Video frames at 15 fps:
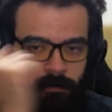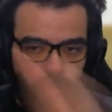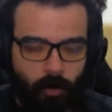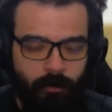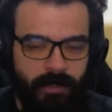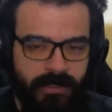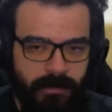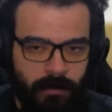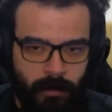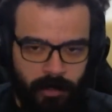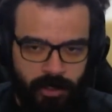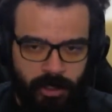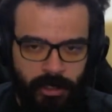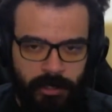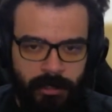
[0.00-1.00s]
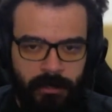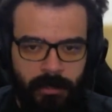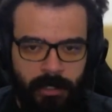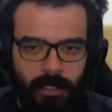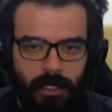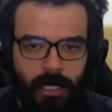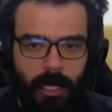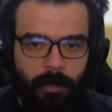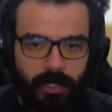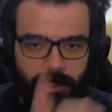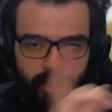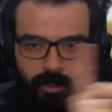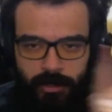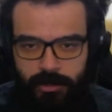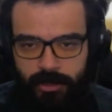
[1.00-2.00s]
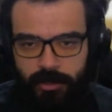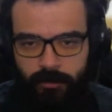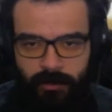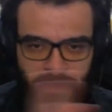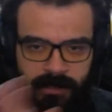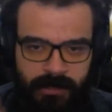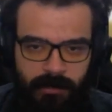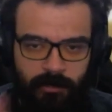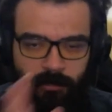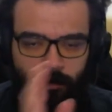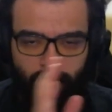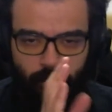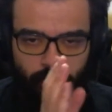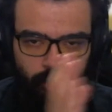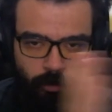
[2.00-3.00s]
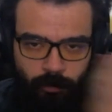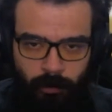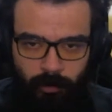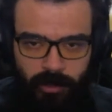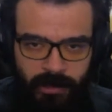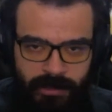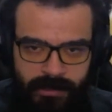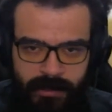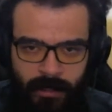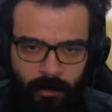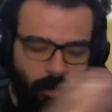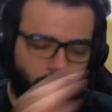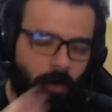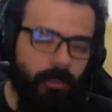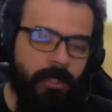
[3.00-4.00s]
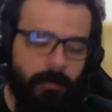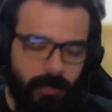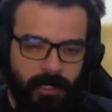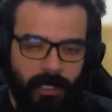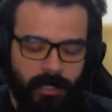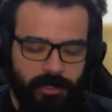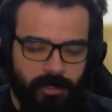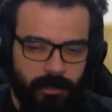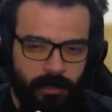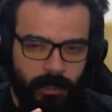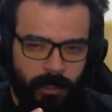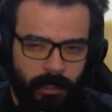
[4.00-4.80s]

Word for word: começar uma partida a partir de uma da, do, do, ponto inicial ou da metade.